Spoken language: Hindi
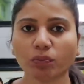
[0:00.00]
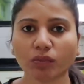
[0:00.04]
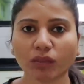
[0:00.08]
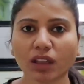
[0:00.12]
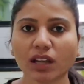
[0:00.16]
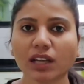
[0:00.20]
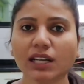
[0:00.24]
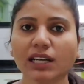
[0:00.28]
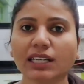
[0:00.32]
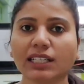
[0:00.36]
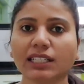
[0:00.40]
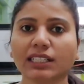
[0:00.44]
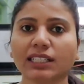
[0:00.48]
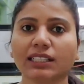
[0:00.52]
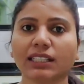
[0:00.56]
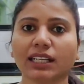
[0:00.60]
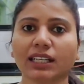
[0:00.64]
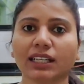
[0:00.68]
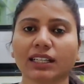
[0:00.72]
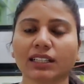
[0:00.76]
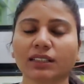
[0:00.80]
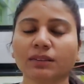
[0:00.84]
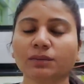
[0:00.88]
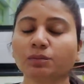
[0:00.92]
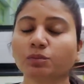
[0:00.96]
खा लेना
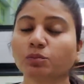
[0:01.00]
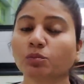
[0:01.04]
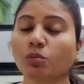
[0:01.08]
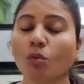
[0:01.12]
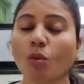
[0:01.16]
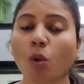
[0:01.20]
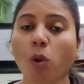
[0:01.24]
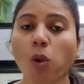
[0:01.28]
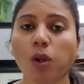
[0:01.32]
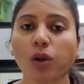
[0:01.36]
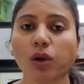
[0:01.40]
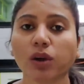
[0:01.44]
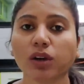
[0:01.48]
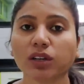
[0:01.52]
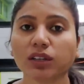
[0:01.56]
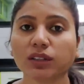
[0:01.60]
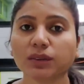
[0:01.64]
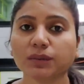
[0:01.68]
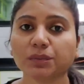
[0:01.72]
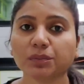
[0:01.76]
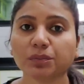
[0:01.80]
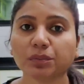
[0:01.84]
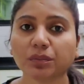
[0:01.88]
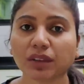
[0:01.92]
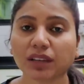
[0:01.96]
है और
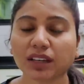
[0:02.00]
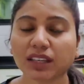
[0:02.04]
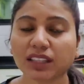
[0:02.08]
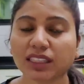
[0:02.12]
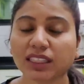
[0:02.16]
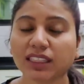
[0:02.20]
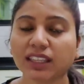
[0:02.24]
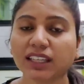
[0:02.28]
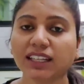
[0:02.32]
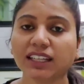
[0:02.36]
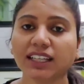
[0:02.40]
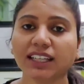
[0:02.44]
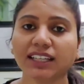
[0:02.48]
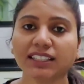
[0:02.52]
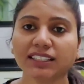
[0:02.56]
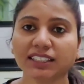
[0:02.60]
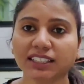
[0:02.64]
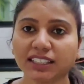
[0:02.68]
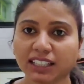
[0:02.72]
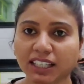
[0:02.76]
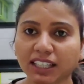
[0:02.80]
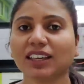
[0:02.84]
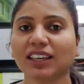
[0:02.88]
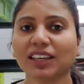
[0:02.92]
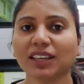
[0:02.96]
इतनी टेस्टी
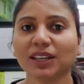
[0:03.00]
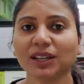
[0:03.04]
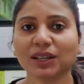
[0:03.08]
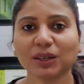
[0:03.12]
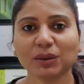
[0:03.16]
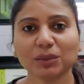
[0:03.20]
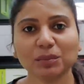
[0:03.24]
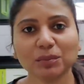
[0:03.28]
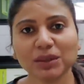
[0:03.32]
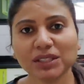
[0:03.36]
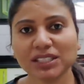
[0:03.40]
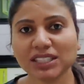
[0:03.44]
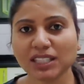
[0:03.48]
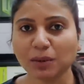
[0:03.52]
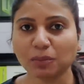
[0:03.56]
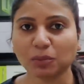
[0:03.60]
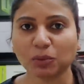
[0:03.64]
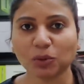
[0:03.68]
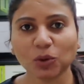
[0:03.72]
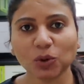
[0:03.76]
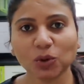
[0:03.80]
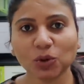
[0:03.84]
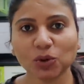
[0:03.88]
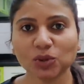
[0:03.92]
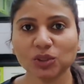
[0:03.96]
है बस
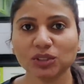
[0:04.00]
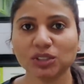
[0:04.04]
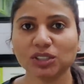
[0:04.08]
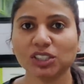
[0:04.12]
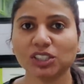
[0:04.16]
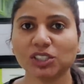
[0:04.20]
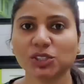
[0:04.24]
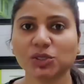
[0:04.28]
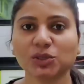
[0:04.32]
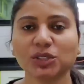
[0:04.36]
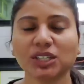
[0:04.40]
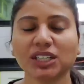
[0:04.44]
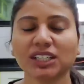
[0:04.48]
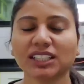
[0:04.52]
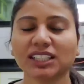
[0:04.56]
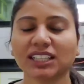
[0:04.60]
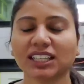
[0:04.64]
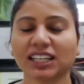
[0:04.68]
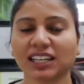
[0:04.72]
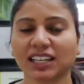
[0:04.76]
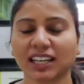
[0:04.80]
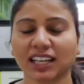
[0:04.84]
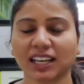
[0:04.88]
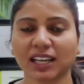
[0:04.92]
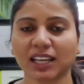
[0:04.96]
आपको च्यू करते
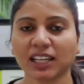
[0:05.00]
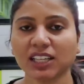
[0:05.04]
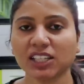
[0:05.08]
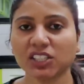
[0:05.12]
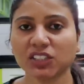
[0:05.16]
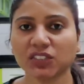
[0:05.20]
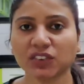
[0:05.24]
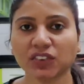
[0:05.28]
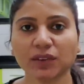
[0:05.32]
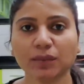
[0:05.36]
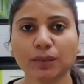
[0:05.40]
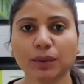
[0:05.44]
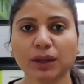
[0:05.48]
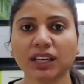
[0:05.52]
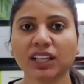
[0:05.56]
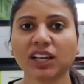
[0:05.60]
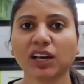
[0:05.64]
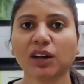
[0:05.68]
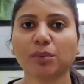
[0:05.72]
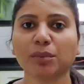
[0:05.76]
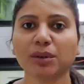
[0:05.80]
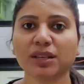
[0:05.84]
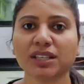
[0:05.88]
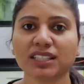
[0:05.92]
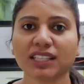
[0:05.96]
रहना है च्यूएबल
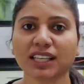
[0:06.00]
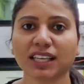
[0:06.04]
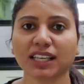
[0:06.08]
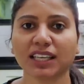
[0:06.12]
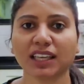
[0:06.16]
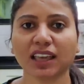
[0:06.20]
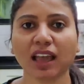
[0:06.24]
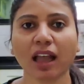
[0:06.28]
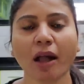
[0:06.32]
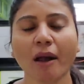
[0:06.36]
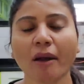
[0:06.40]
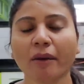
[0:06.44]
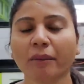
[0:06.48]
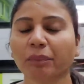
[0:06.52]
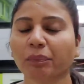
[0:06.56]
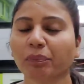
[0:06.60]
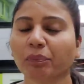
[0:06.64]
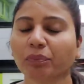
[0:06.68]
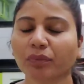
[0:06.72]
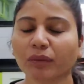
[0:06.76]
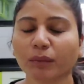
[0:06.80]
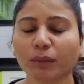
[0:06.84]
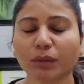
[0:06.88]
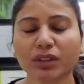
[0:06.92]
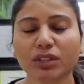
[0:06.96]
गमीज है ये
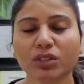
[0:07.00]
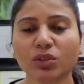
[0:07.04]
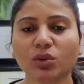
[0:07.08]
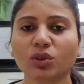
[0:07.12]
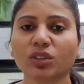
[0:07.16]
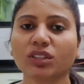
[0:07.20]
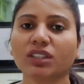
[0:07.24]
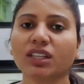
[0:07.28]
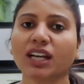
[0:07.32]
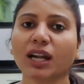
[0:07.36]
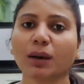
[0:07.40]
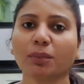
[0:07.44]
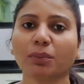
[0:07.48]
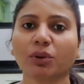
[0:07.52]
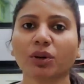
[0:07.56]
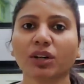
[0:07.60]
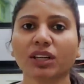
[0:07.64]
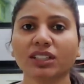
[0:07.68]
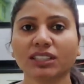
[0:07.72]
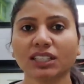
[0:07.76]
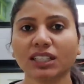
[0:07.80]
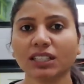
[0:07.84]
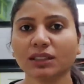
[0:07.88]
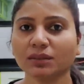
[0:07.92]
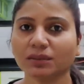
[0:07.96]
बस थोड़ी देर आपको
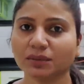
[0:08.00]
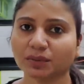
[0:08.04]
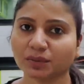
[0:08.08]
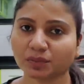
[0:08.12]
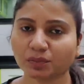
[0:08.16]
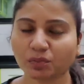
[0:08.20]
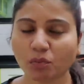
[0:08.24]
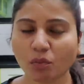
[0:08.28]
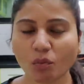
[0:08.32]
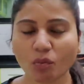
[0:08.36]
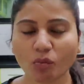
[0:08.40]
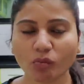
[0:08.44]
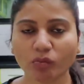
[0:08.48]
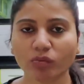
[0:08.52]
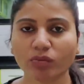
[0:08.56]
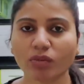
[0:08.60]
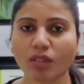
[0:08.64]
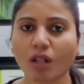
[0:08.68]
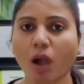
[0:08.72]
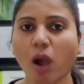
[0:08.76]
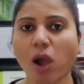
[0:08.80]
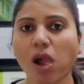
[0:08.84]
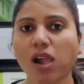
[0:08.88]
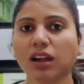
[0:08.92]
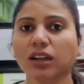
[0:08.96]
ऐसे
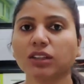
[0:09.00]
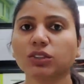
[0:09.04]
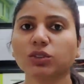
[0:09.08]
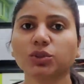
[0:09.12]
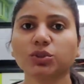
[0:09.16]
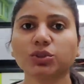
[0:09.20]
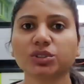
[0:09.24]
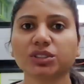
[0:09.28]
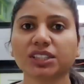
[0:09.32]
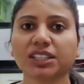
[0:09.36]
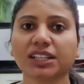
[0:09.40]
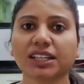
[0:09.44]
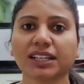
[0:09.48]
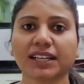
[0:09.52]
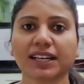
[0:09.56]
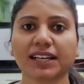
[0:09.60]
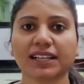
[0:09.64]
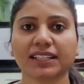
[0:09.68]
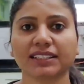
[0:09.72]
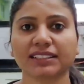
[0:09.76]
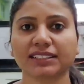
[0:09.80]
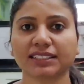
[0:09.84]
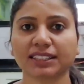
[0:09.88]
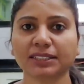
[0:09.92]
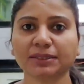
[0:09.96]
चूसते रहना है
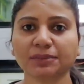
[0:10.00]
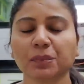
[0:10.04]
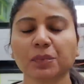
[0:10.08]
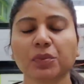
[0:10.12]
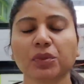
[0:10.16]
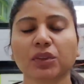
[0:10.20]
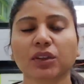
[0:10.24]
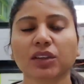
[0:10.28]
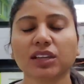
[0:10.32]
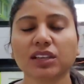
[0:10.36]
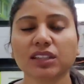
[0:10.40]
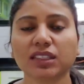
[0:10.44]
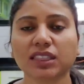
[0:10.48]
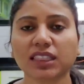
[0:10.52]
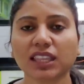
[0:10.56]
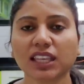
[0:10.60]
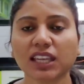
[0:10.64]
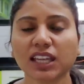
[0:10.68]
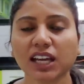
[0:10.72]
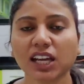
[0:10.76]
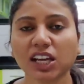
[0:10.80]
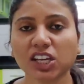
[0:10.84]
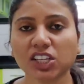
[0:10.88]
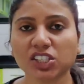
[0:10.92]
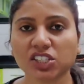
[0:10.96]
इसे इतने
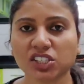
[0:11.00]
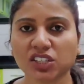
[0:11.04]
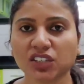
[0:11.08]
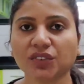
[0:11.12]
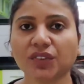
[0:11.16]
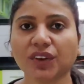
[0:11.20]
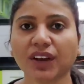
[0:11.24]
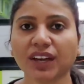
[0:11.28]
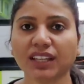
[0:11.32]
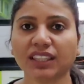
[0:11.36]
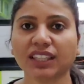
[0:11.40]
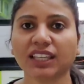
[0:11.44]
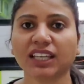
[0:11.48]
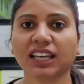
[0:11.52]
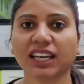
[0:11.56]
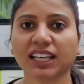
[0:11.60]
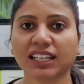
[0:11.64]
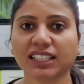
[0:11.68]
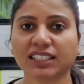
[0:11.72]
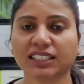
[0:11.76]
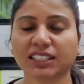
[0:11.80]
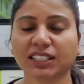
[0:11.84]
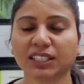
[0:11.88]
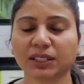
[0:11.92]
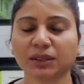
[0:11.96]
अच्छे फायदे हैं
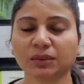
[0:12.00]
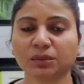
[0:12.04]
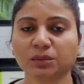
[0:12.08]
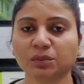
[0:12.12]
इसके